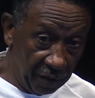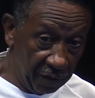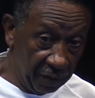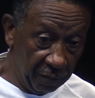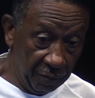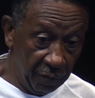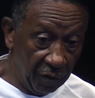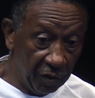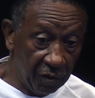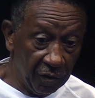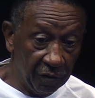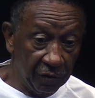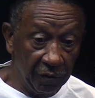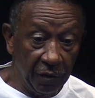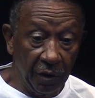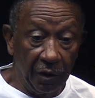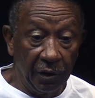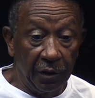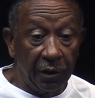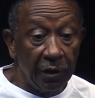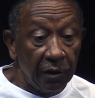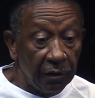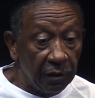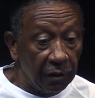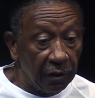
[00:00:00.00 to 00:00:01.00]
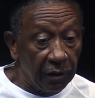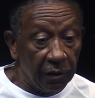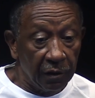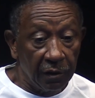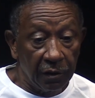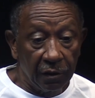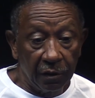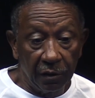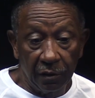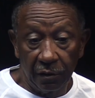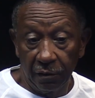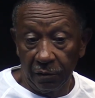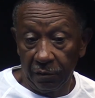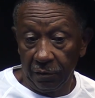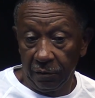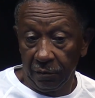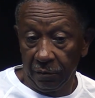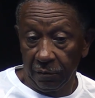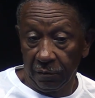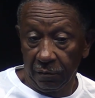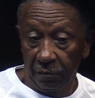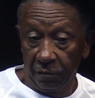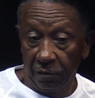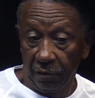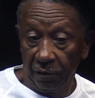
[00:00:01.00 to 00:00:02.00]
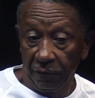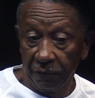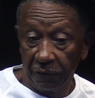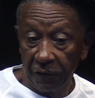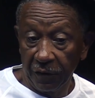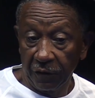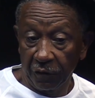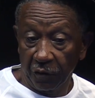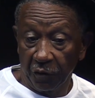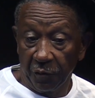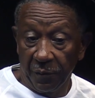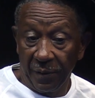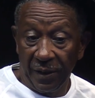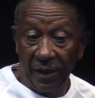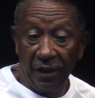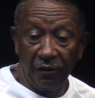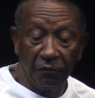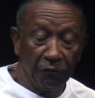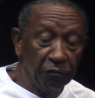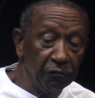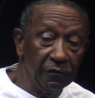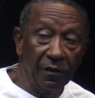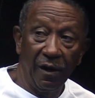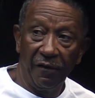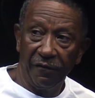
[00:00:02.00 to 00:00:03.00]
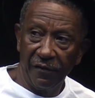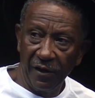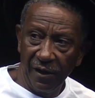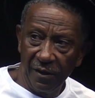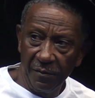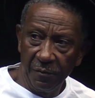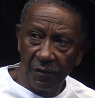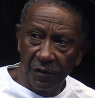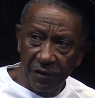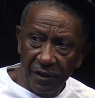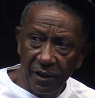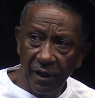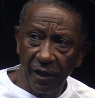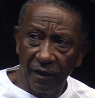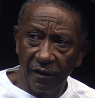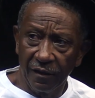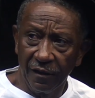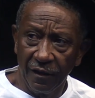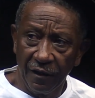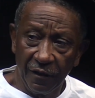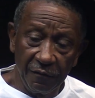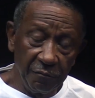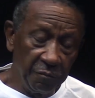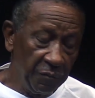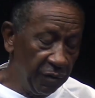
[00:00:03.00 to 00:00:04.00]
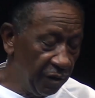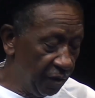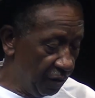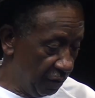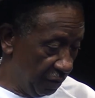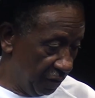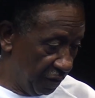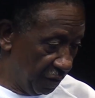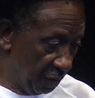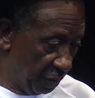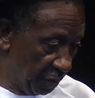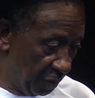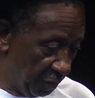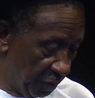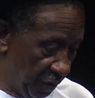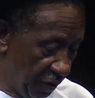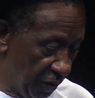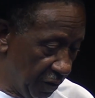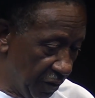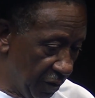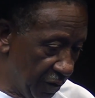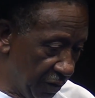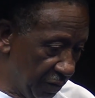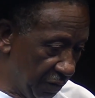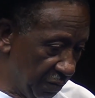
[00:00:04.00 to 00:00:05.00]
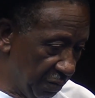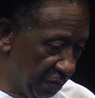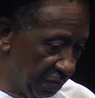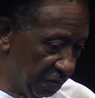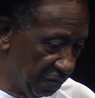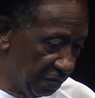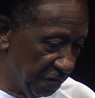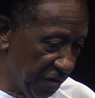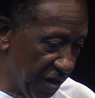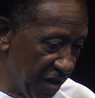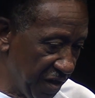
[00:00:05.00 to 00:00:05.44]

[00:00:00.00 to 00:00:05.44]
bon, euh, c'est vrai que comme elle a tout fait, elle est moderne, mais simplement moins